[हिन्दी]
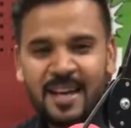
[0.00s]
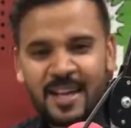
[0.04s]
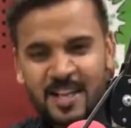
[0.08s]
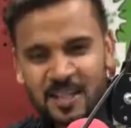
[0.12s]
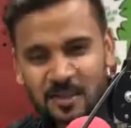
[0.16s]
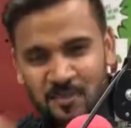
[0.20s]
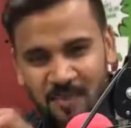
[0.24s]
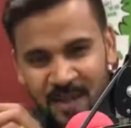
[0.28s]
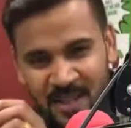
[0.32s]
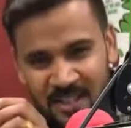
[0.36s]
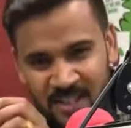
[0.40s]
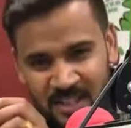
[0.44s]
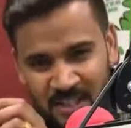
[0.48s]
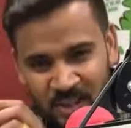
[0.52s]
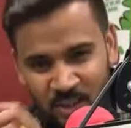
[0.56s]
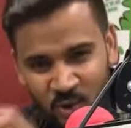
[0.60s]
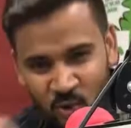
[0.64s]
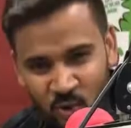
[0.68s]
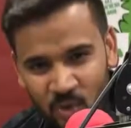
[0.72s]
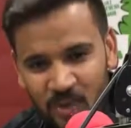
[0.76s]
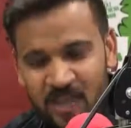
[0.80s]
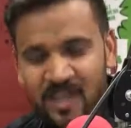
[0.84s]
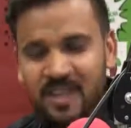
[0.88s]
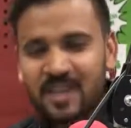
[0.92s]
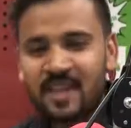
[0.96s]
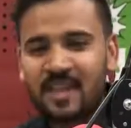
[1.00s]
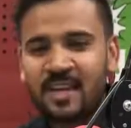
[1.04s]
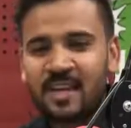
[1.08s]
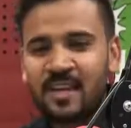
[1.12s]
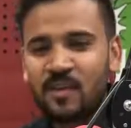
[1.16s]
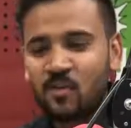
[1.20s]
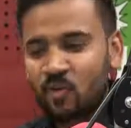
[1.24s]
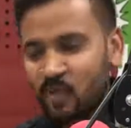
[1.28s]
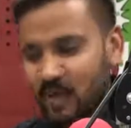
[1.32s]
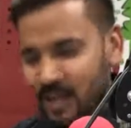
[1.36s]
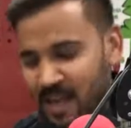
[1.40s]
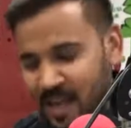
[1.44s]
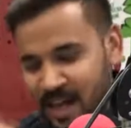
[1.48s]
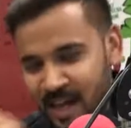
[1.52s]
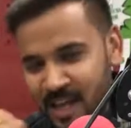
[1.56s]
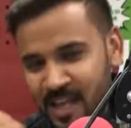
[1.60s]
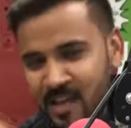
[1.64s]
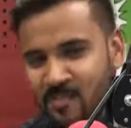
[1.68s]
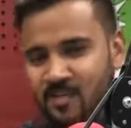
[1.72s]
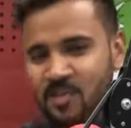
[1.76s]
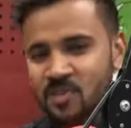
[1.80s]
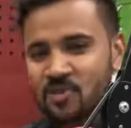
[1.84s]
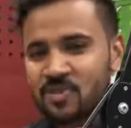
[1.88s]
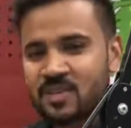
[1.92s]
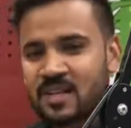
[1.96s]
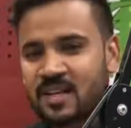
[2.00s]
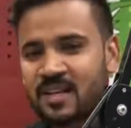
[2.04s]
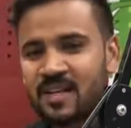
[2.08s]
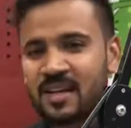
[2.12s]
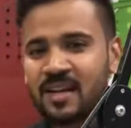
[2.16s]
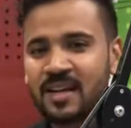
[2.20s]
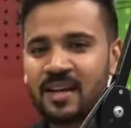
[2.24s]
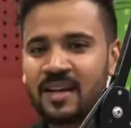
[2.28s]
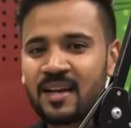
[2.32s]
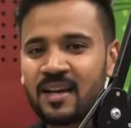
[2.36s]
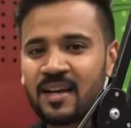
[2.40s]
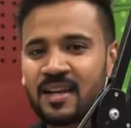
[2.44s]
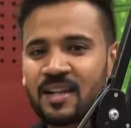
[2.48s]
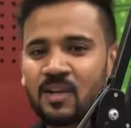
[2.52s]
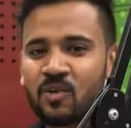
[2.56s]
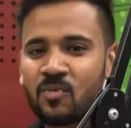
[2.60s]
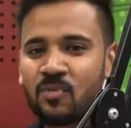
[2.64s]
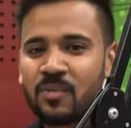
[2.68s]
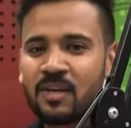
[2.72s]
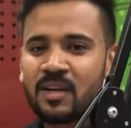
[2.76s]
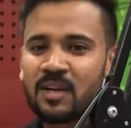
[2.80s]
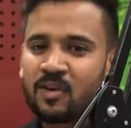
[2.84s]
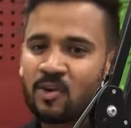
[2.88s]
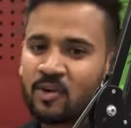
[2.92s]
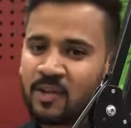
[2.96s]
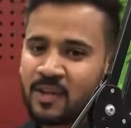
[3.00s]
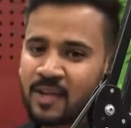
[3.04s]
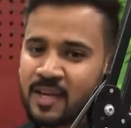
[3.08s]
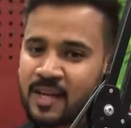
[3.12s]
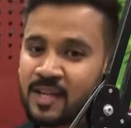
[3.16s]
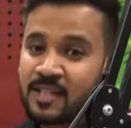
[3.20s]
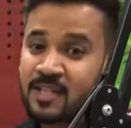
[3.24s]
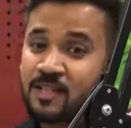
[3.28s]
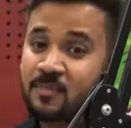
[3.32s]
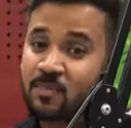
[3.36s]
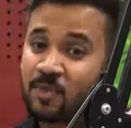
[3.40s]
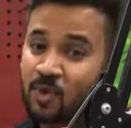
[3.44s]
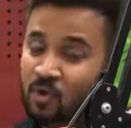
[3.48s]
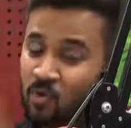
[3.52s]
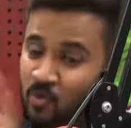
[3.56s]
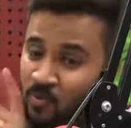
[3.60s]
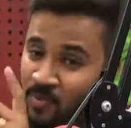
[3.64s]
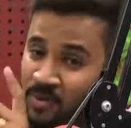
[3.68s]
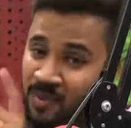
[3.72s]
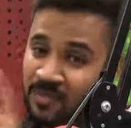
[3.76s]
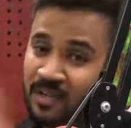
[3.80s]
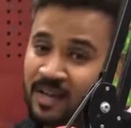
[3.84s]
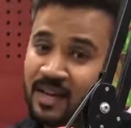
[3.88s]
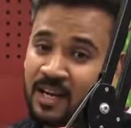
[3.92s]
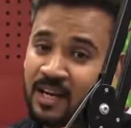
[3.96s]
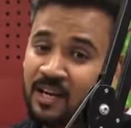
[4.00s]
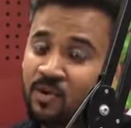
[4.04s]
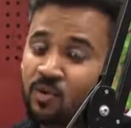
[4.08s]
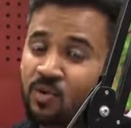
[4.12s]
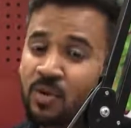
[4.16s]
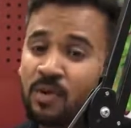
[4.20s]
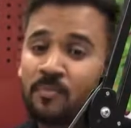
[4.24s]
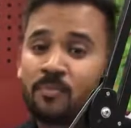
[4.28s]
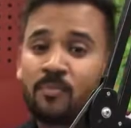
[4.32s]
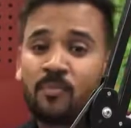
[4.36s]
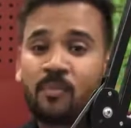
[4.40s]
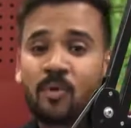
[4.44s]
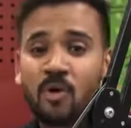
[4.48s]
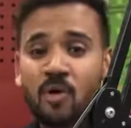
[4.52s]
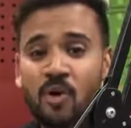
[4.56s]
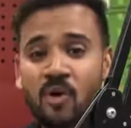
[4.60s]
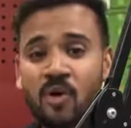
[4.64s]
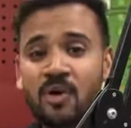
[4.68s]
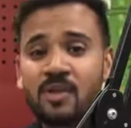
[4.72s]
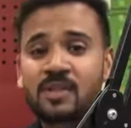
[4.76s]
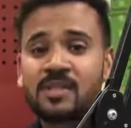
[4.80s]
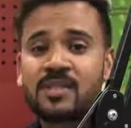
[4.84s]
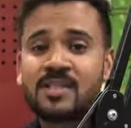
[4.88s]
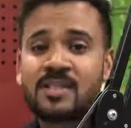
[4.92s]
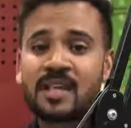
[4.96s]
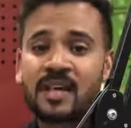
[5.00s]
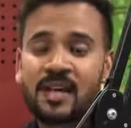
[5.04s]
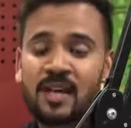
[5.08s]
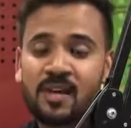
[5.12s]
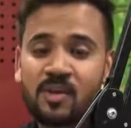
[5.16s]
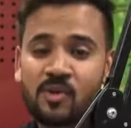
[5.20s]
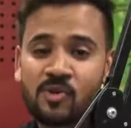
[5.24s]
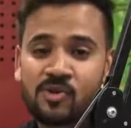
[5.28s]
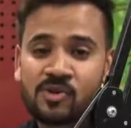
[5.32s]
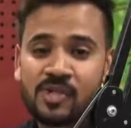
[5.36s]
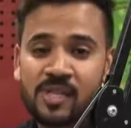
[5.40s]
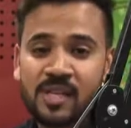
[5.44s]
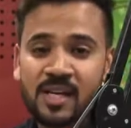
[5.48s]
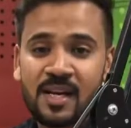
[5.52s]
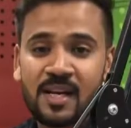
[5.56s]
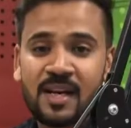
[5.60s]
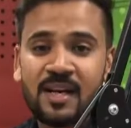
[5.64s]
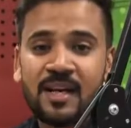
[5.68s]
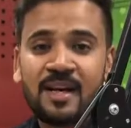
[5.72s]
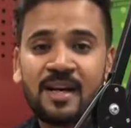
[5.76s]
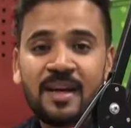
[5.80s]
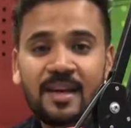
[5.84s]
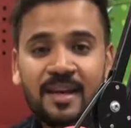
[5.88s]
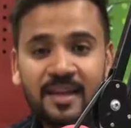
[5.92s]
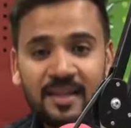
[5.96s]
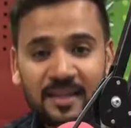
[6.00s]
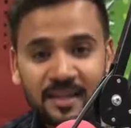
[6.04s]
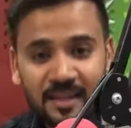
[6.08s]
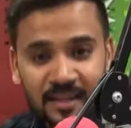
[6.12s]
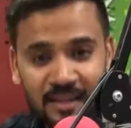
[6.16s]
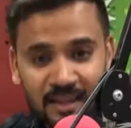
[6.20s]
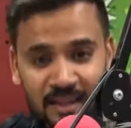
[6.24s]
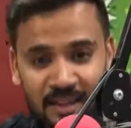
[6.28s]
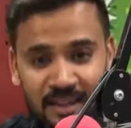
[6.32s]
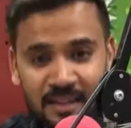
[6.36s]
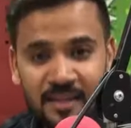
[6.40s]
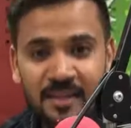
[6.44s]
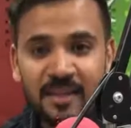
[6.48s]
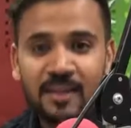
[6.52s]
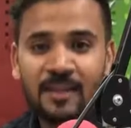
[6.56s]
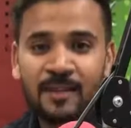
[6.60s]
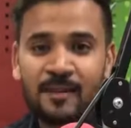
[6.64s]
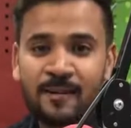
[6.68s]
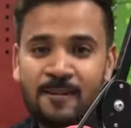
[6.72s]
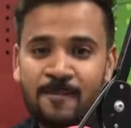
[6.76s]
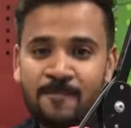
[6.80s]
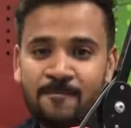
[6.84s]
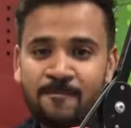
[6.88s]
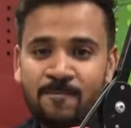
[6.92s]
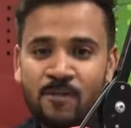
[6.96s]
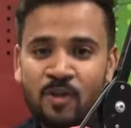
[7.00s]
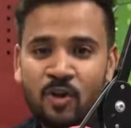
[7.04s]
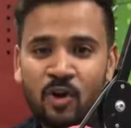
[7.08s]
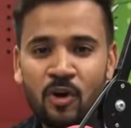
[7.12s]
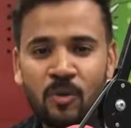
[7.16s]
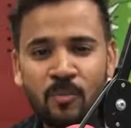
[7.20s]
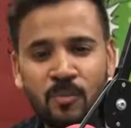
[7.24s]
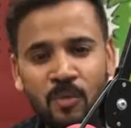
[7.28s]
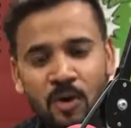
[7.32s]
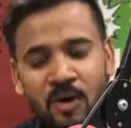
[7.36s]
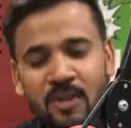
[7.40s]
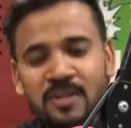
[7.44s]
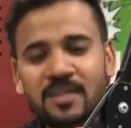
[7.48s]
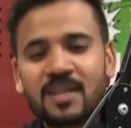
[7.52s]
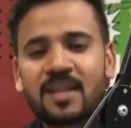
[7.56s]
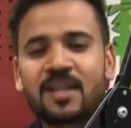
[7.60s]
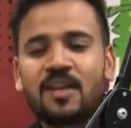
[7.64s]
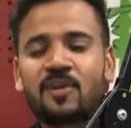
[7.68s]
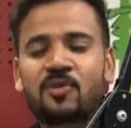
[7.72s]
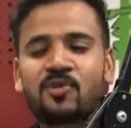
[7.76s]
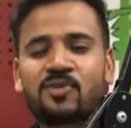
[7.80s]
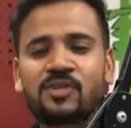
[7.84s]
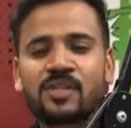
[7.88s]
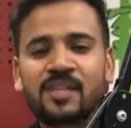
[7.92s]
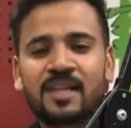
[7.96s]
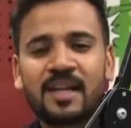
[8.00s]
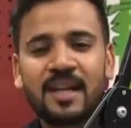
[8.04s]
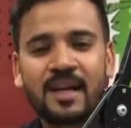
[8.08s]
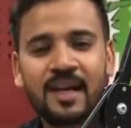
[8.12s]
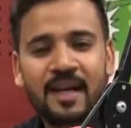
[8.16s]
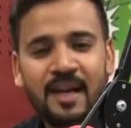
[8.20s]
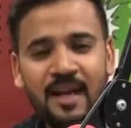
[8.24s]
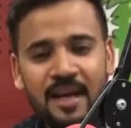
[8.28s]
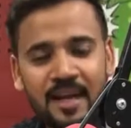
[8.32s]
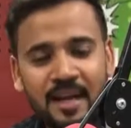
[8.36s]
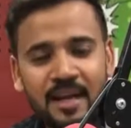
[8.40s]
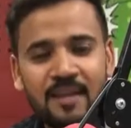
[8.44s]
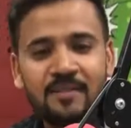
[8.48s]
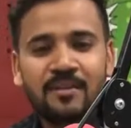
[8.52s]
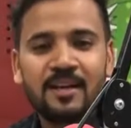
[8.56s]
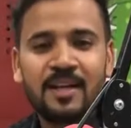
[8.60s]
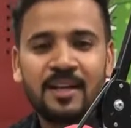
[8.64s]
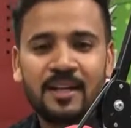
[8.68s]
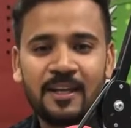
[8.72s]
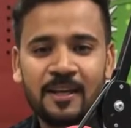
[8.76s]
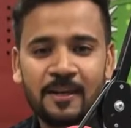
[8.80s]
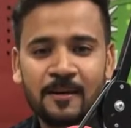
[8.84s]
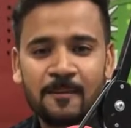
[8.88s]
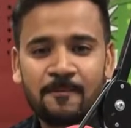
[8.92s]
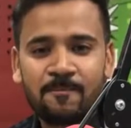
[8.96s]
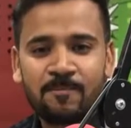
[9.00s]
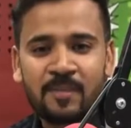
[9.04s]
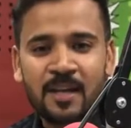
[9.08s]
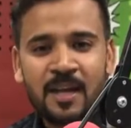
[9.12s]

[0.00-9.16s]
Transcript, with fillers: इस बात से दुखी हैं कि वो नाली में जो सिक्का गिर गया था वो मिल क्यों नहीं रहा है जबकि ऊपर वाले ने उन्हें बहुत सारी खुशियाँ दे दी हैं और बहुत सारी खुशियाँ आने वाली हैं